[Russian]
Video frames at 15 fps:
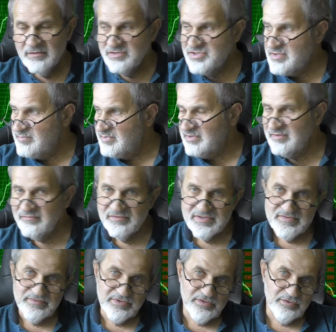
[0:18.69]
Чем это
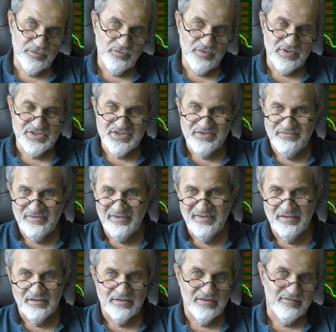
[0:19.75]
вызвано? Ну,
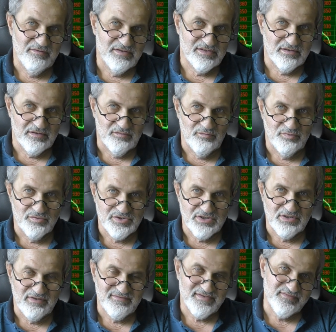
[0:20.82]
очевидно, дефицитом
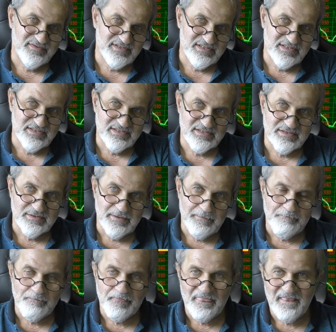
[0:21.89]
бюджета в связи с
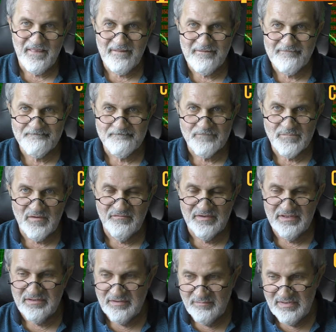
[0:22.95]
эм,
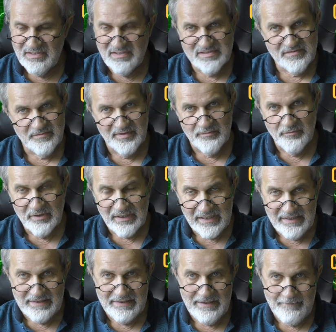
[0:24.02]
военными действиями в
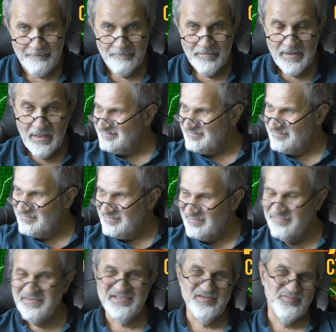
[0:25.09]
Украине. Э,
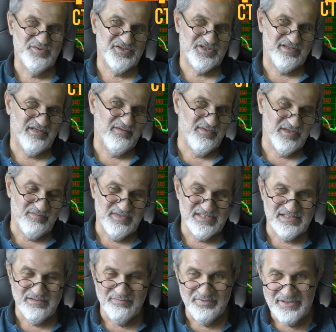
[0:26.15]
дефицит бюджета имеет
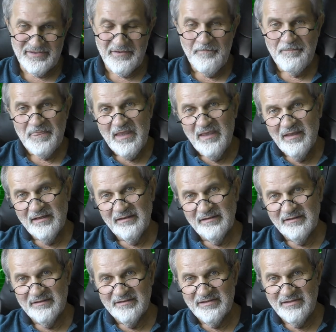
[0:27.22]
место быть,
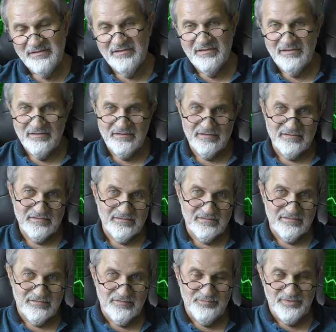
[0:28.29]
э,
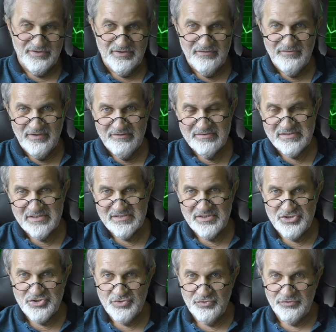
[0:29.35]
деньги покрываются за
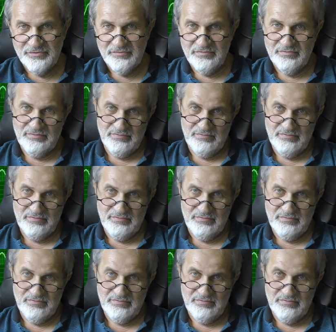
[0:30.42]
счет